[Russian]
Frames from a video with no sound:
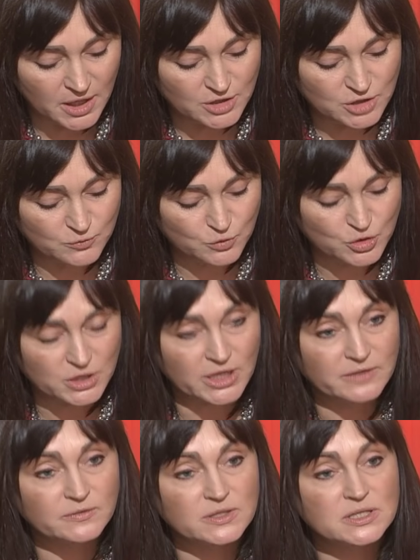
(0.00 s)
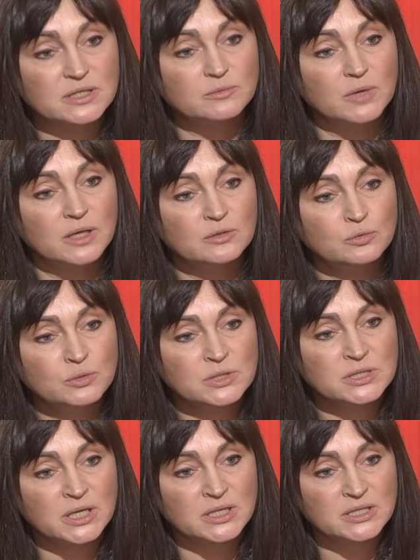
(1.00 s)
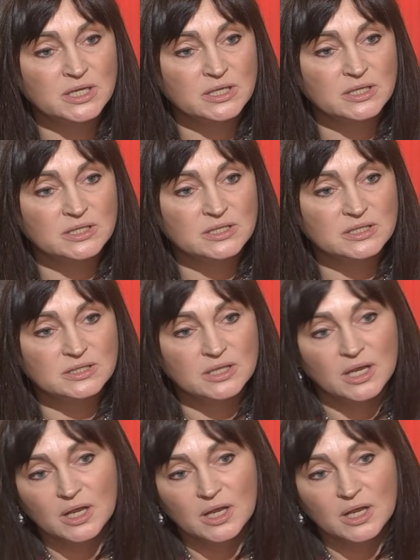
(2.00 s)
чего ждать в 2020 году, исходя из